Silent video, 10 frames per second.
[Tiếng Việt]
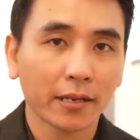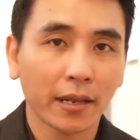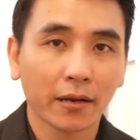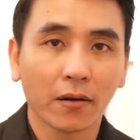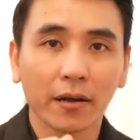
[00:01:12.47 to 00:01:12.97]
khách
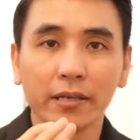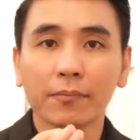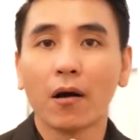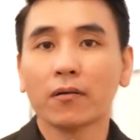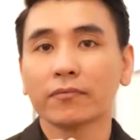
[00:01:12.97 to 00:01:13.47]
là đo
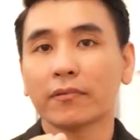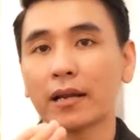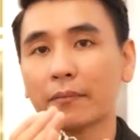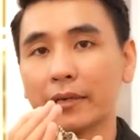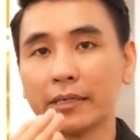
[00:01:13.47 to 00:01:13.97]
y-bon và
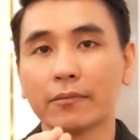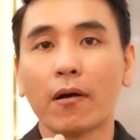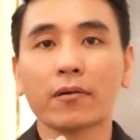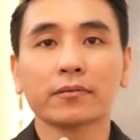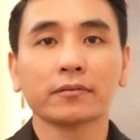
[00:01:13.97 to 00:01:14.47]
làm
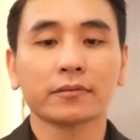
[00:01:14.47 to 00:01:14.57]
y-bon